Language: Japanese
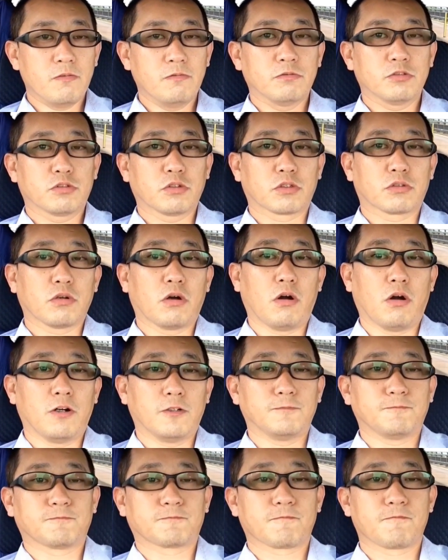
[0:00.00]
それと、
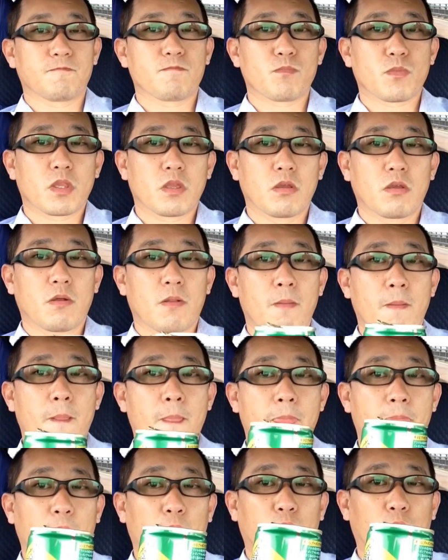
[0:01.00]

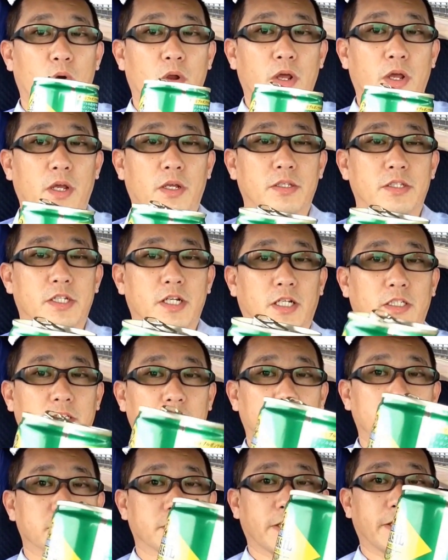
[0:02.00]
これ苦手
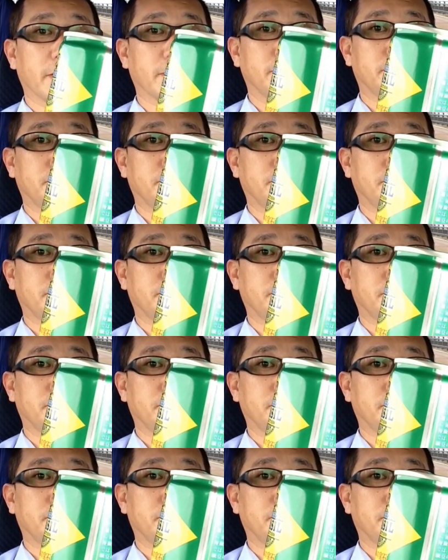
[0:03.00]
ですね。